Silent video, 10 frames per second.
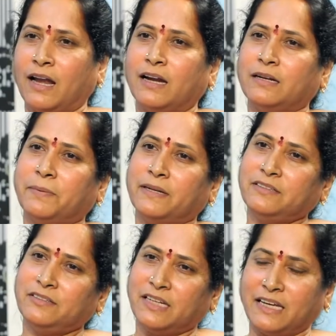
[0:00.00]
అలాంటి
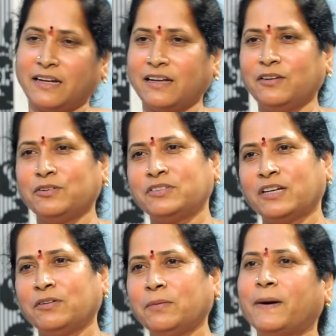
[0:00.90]
పరిస్థితులు ఏ రకంగా
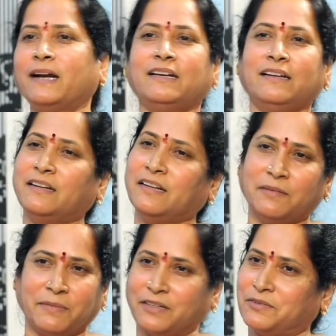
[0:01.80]
వచ్చినా కూడా పార్టీ
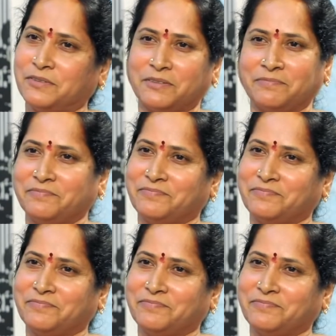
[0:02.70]
నిర్ణయం మేరకు ఉంటుంది